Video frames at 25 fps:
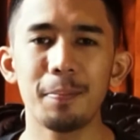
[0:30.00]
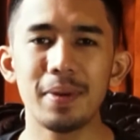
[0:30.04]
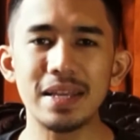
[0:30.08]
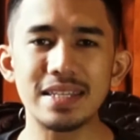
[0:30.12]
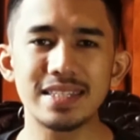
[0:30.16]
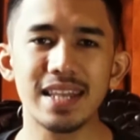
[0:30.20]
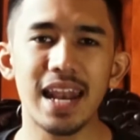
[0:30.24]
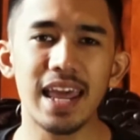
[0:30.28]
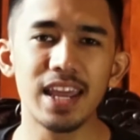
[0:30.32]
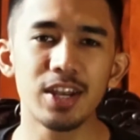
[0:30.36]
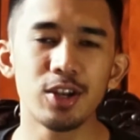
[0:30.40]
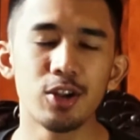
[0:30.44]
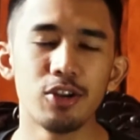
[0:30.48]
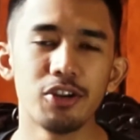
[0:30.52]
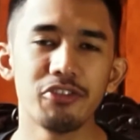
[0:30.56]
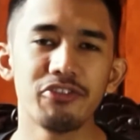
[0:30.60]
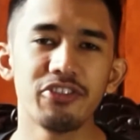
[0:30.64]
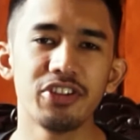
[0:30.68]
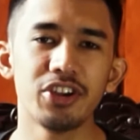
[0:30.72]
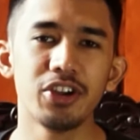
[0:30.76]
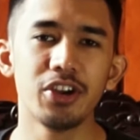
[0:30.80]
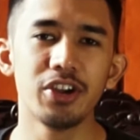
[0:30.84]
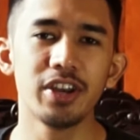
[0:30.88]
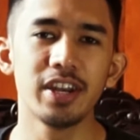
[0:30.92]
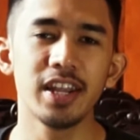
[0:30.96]
please like dulu
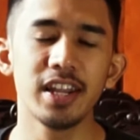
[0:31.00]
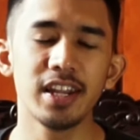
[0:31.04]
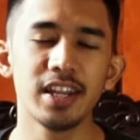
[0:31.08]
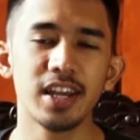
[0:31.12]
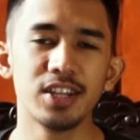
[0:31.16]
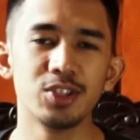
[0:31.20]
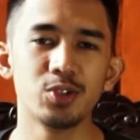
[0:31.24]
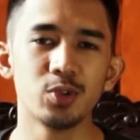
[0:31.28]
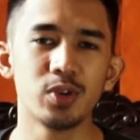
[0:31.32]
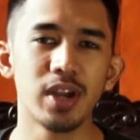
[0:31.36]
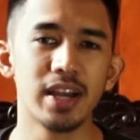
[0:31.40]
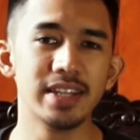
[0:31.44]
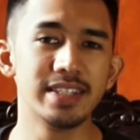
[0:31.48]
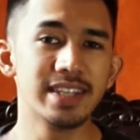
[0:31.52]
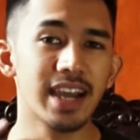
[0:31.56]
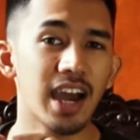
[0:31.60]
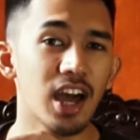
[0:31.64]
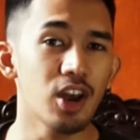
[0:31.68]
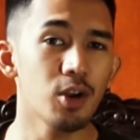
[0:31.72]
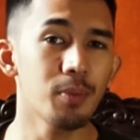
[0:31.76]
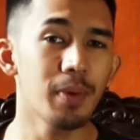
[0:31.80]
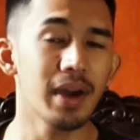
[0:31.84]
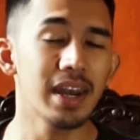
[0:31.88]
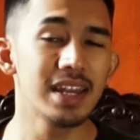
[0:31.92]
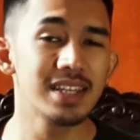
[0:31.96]
video ini dan juga jangan
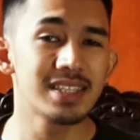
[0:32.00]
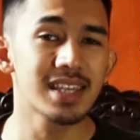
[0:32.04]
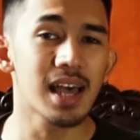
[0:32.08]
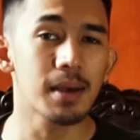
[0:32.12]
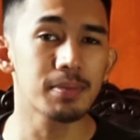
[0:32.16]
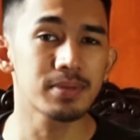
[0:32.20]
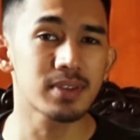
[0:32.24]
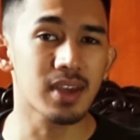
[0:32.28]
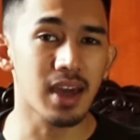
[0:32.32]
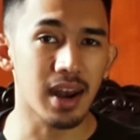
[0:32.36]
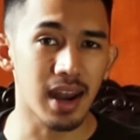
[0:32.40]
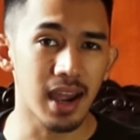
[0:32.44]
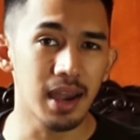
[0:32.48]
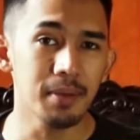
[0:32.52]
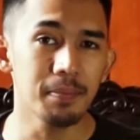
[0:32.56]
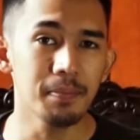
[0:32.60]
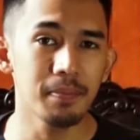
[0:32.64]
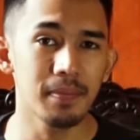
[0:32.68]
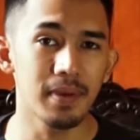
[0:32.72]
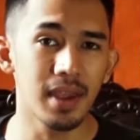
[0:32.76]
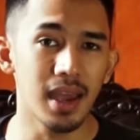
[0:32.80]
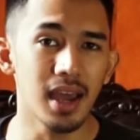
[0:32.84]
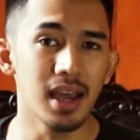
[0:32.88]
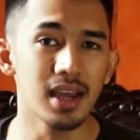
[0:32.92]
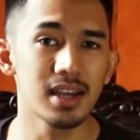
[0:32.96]
lupa di subscribe
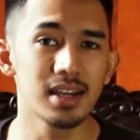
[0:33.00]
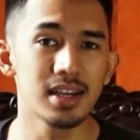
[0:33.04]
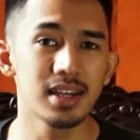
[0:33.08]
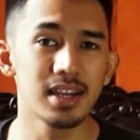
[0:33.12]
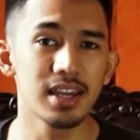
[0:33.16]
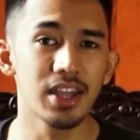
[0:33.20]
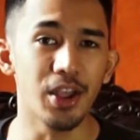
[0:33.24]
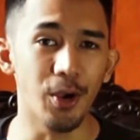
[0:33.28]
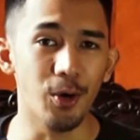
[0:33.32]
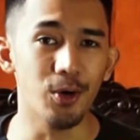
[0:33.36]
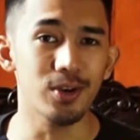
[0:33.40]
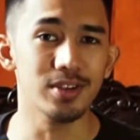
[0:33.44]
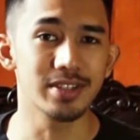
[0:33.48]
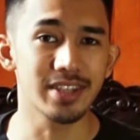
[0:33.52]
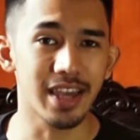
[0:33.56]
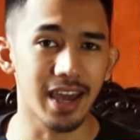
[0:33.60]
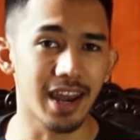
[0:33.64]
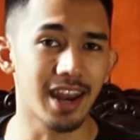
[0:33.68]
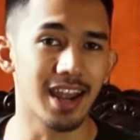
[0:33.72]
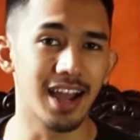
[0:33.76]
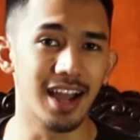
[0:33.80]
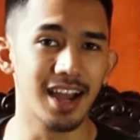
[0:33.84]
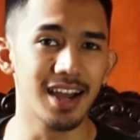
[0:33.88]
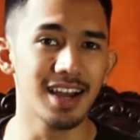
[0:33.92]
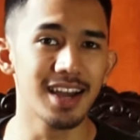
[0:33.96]
ya. Yuk
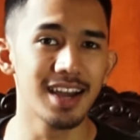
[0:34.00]
sekarang.